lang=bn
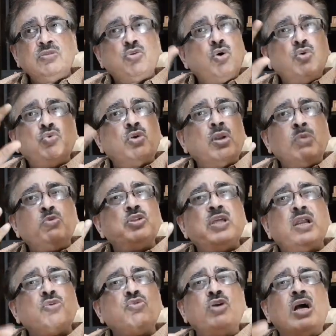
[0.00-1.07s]
তখন ওটার মধ্যে
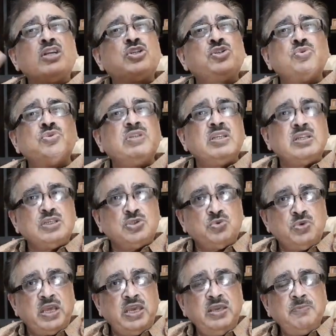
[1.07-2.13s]
আর কোনো আশ্চর্যের কিছু
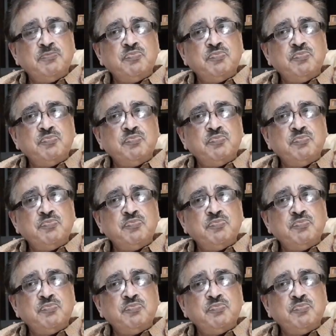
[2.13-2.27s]
নেই